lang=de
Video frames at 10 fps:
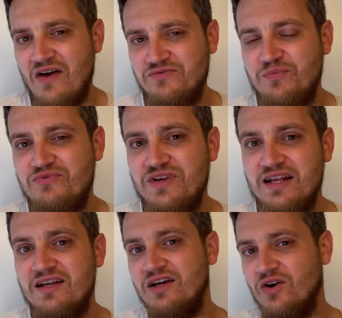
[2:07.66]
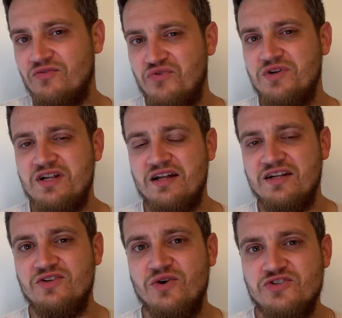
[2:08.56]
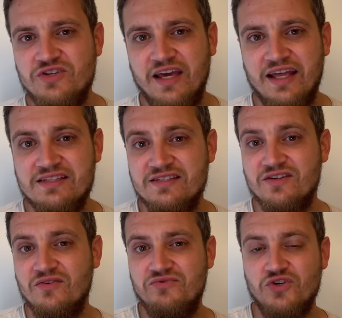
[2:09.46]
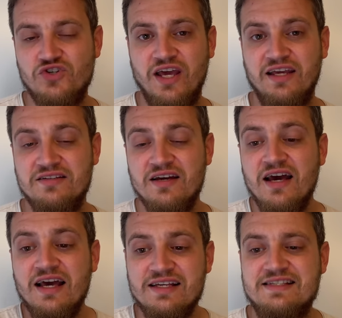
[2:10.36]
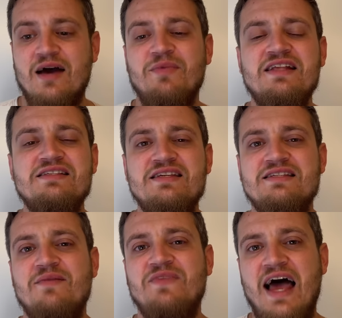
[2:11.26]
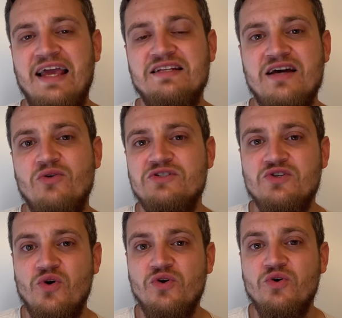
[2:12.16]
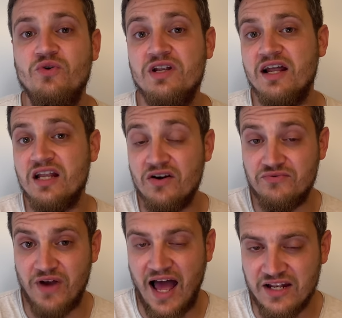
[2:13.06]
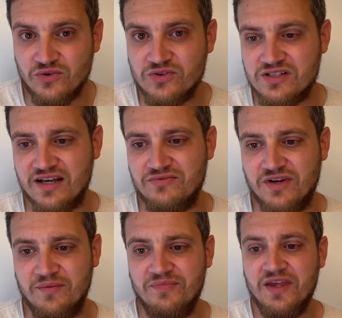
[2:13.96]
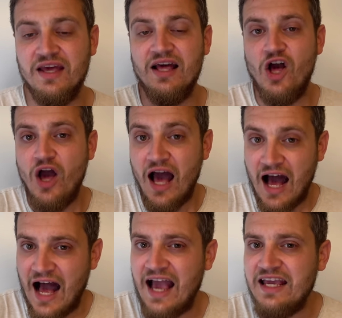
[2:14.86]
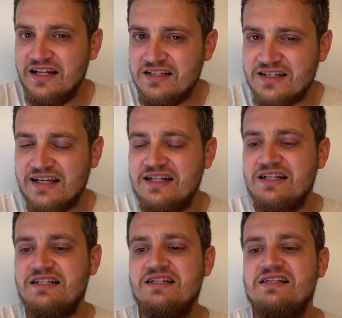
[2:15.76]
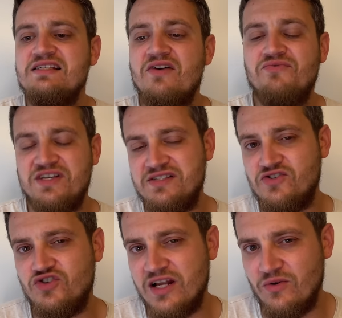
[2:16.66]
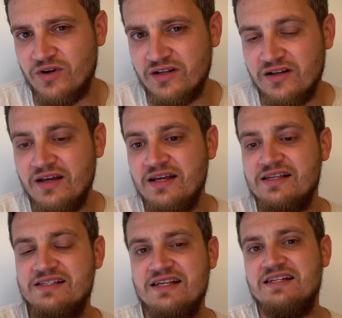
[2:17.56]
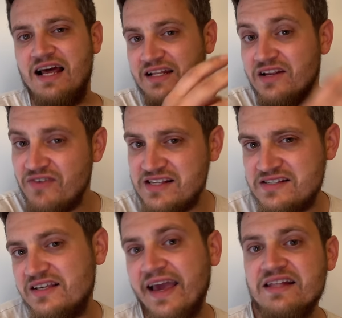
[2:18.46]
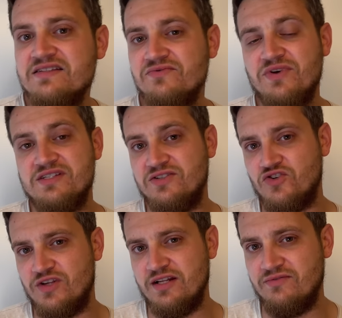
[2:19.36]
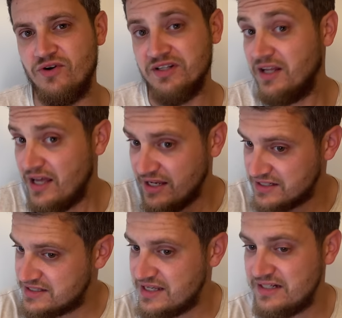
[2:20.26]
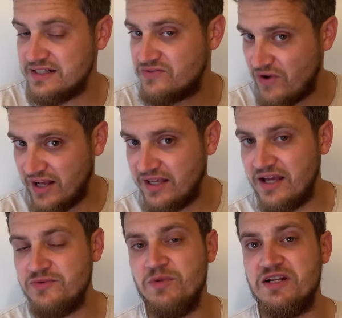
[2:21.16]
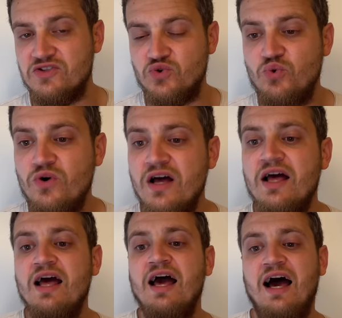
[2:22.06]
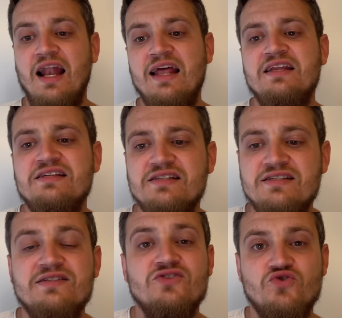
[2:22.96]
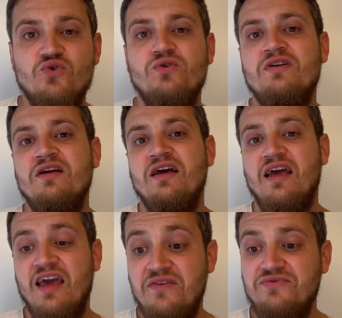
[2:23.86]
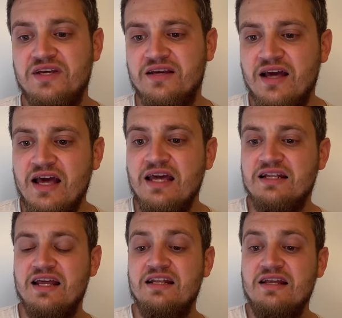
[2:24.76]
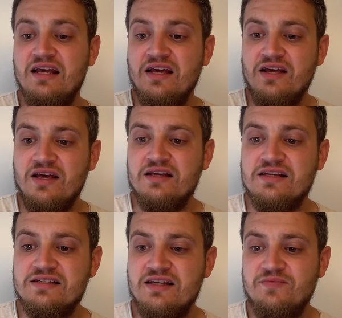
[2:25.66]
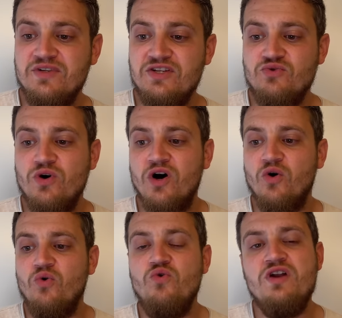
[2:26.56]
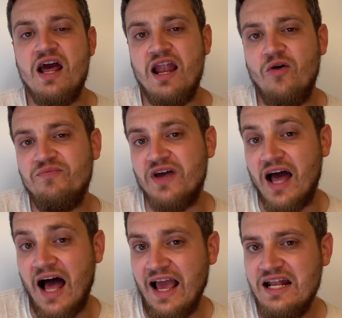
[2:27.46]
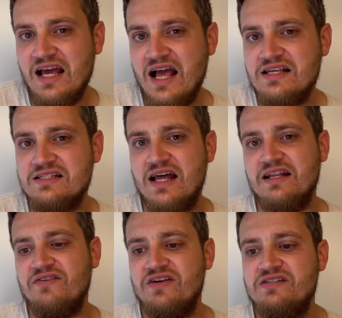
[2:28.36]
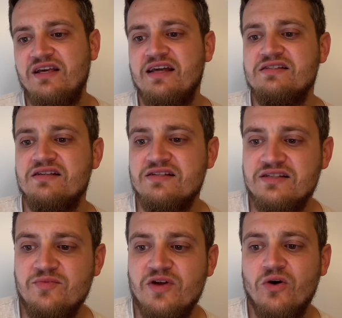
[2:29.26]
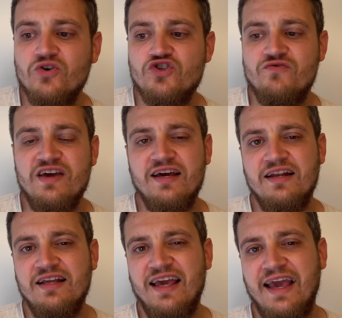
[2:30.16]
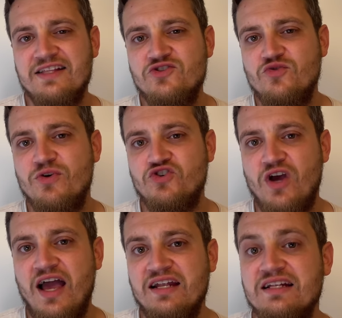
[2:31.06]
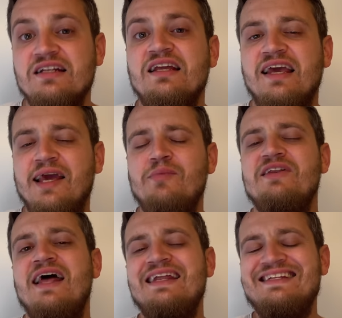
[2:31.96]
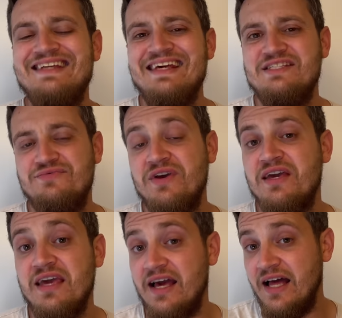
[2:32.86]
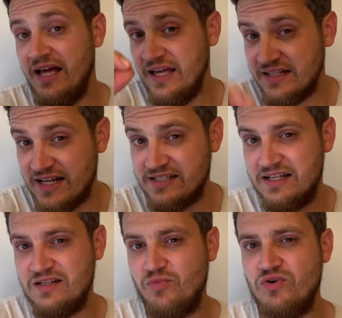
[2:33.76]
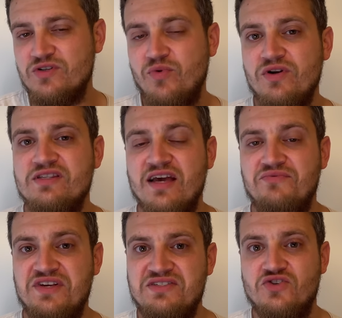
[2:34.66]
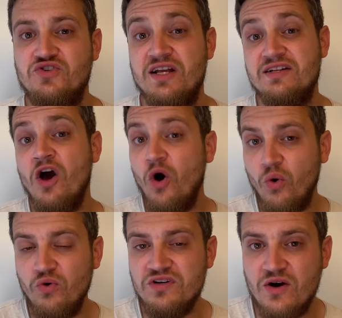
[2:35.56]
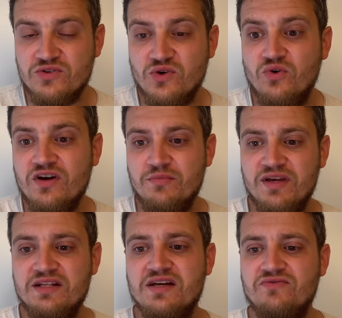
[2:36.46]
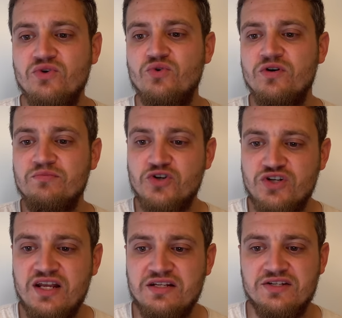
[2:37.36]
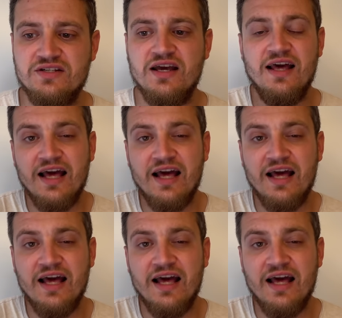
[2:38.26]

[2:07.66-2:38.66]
Haftbefehle wurden an den deutschen Grenzen vollstreckt. Es gab insgesamt 1900 Fahndungstreffer. Ein Drittel dieser Feststellungen sind an den Westgrenzen festgestellt worden. Da zählt jetzt Frankreich mit dazu. Allerdings ist das schon heftig, denn es gibt nicht nur unerlaubte Einreisen an der Westgrenze, es gibt auch schweren grenzüberschreitenden Kriminalitätsverkehr. Das hat die Bundespolizei festgestellt und auch so im Interview bestätigt.